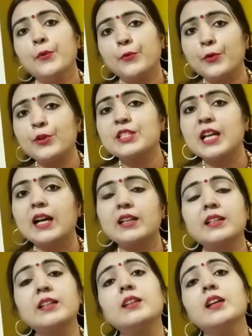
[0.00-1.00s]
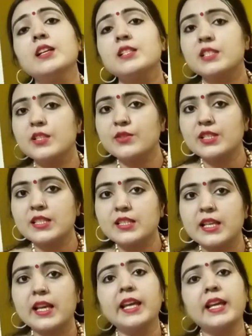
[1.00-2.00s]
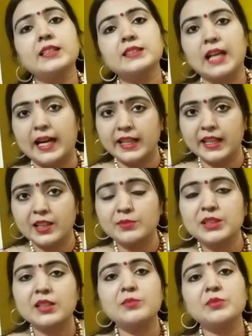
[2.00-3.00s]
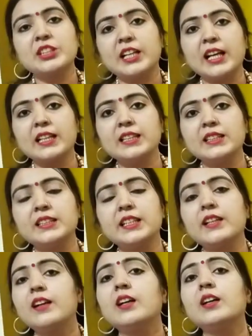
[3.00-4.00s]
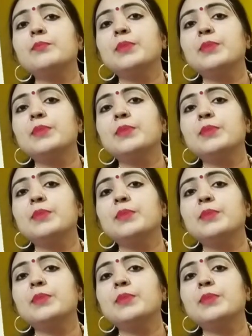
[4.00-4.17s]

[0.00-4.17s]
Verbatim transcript: वो जाकर शिव जी से एक साड़ी कम से कम चढ़ा लीजिएगा